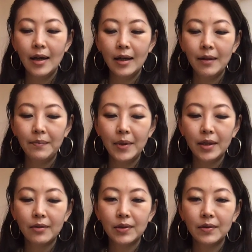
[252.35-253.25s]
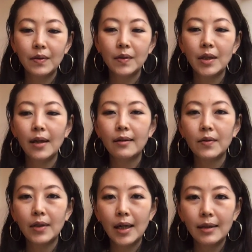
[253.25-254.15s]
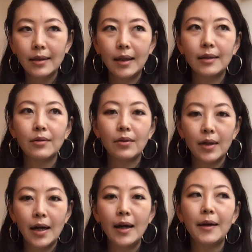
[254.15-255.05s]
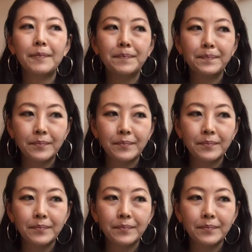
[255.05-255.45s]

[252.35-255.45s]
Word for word: やっぱりこうすごく抵抗があったりとか、